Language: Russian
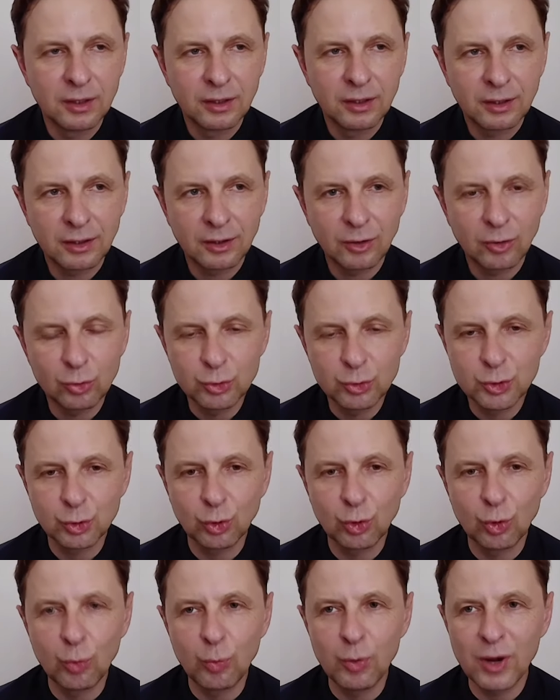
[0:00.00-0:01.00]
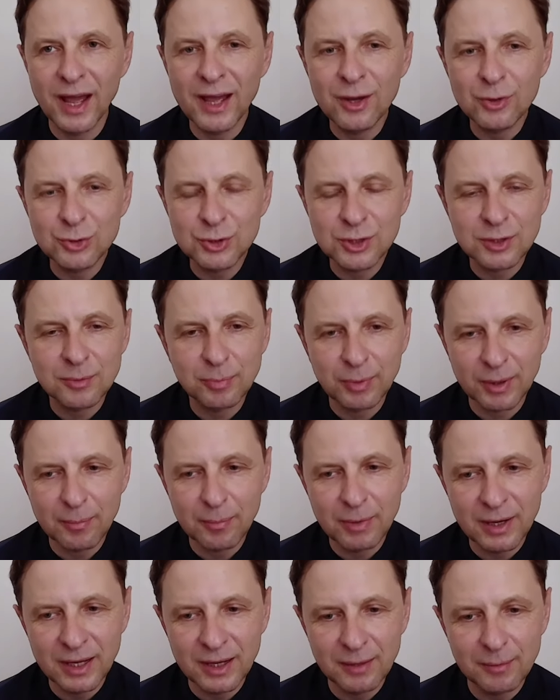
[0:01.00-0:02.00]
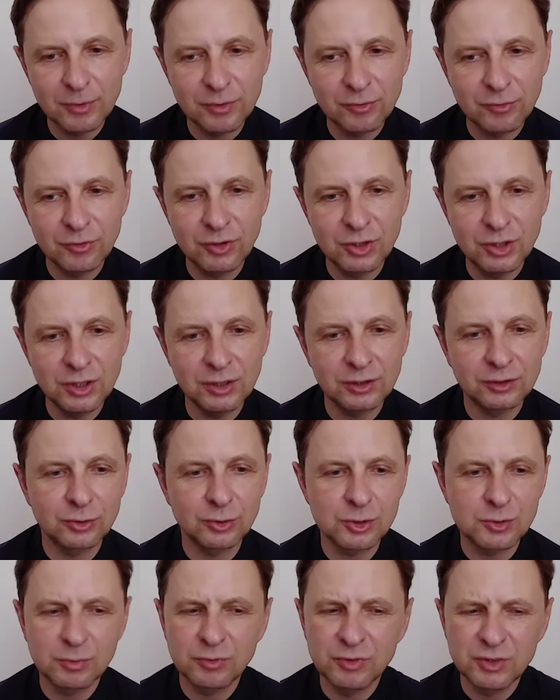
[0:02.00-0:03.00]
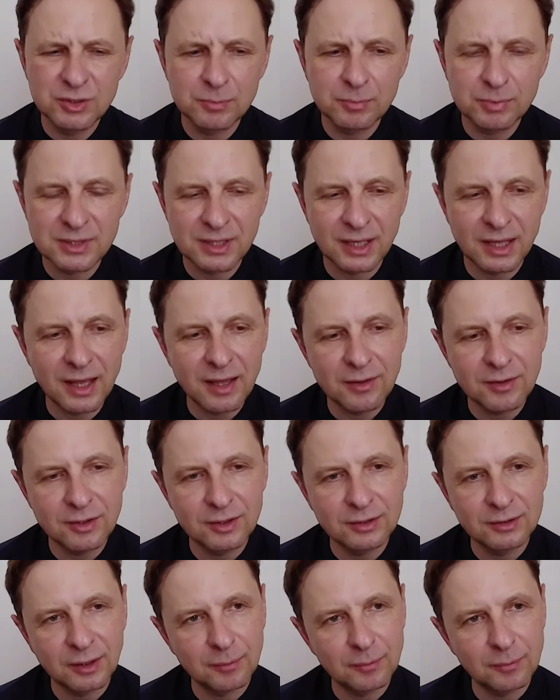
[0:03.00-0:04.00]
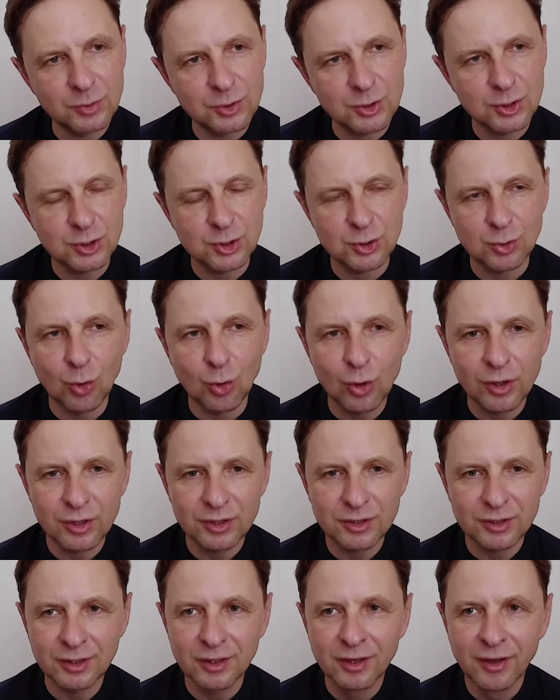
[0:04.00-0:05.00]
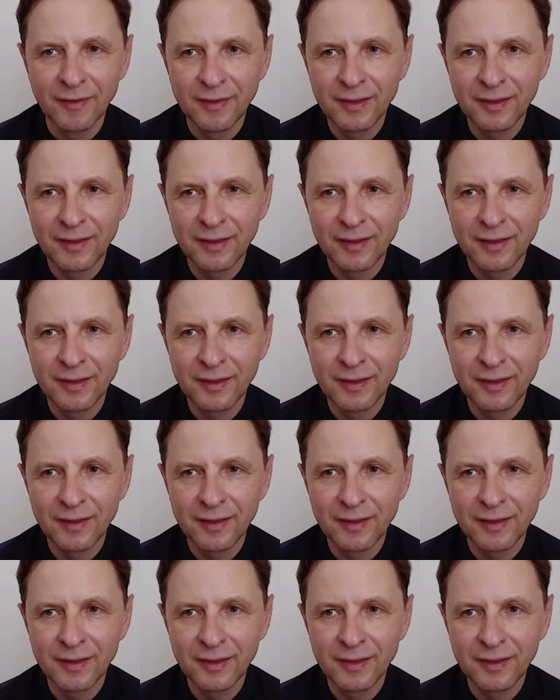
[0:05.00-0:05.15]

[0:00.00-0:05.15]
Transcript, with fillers: э, усугубляются проблемы в них, то есть мы видим постоянные там ссоры,